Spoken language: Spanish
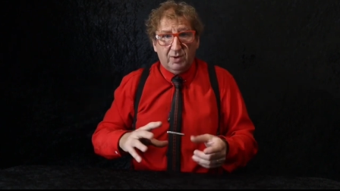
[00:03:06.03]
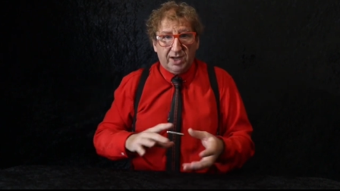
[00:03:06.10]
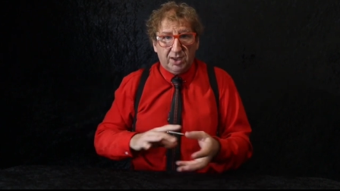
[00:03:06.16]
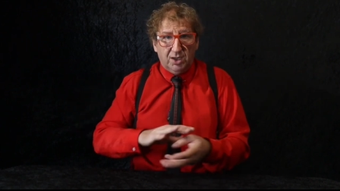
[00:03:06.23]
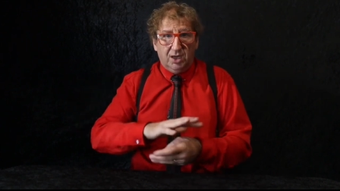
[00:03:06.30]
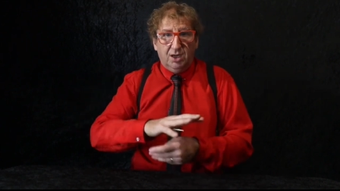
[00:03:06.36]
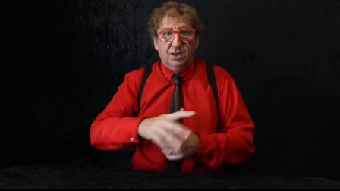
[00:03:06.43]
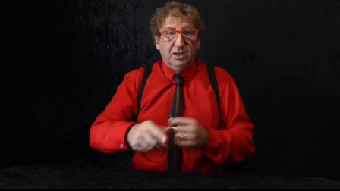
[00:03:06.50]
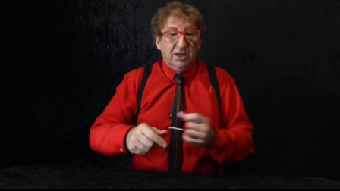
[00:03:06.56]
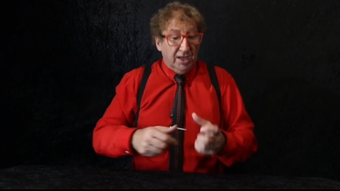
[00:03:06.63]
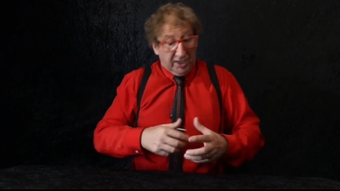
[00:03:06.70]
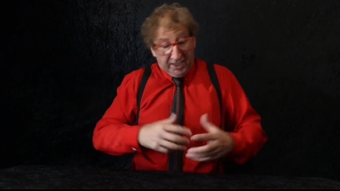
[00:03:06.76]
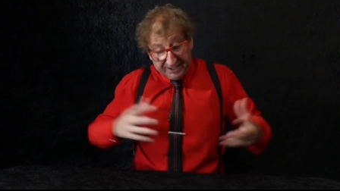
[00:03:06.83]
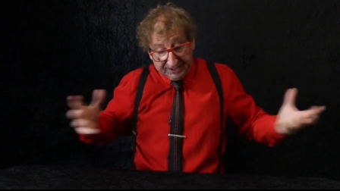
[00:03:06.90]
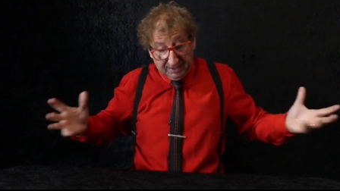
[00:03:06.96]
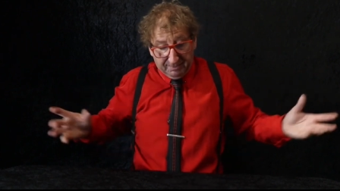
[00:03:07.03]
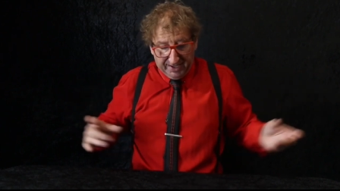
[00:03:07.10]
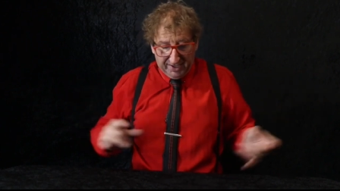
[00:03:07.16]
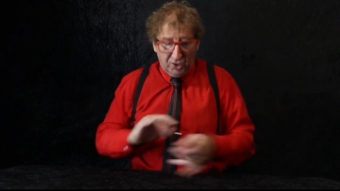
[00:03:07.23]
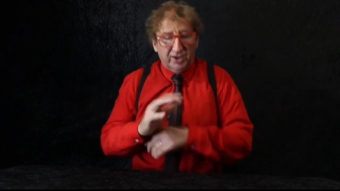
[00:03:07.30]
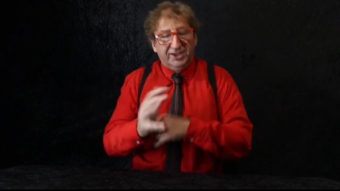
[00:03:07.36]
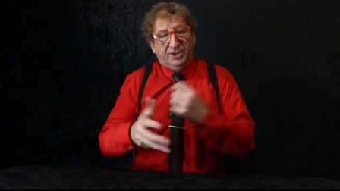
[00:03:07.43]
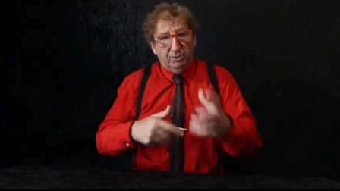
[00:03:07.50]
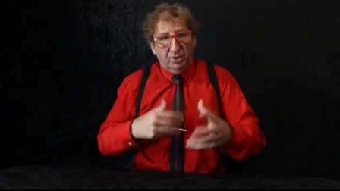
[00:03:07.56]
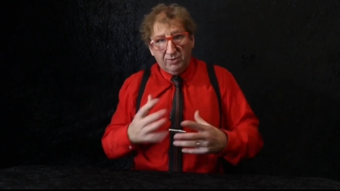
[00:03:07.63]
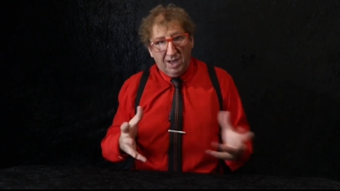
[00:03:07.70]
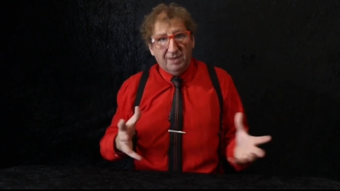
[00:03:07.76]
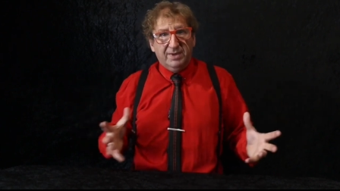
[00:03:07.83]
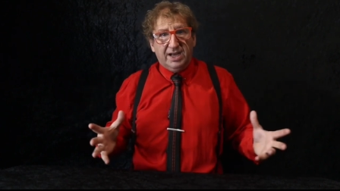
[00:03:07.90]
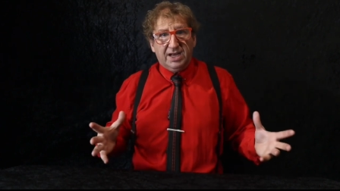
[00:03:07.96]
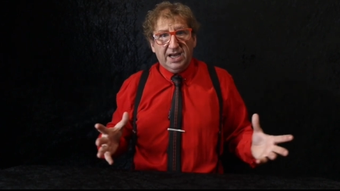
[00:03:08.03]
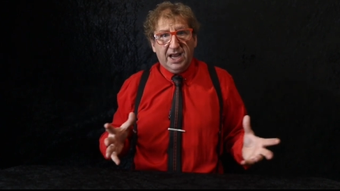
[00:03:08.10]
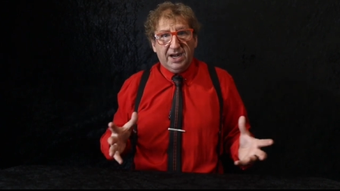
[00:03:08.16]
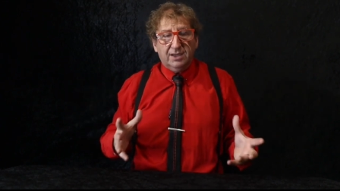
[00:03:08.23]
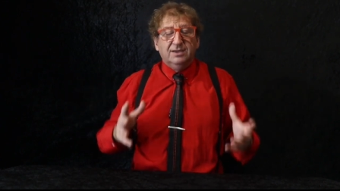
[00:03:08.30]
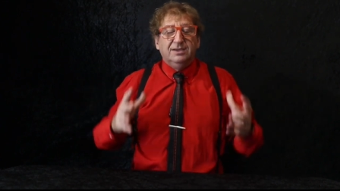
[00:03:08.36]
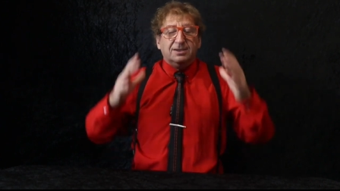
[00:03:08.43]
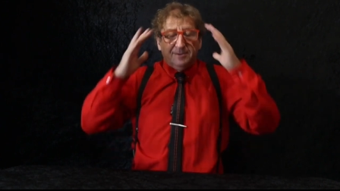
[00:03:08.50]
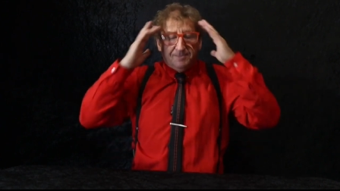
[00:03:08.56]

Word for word: guardó y se perdió y se volvió a mezclar,